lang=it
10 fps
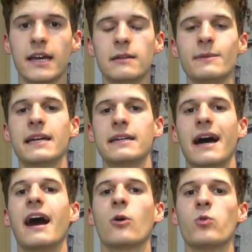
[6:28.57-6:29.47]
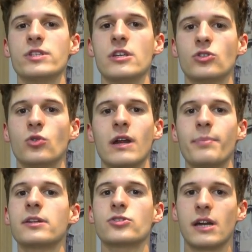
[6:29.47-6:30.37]
il Milan ha acquisito una
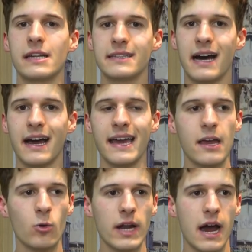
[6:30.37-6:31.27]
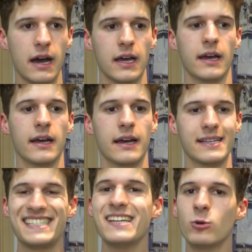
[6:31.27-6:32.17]
personalità e una
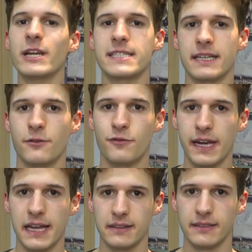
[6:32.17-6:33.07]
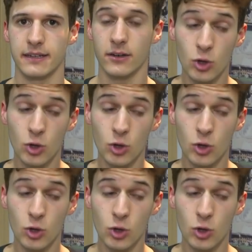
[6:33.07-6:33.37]
eh, sicurezza differente.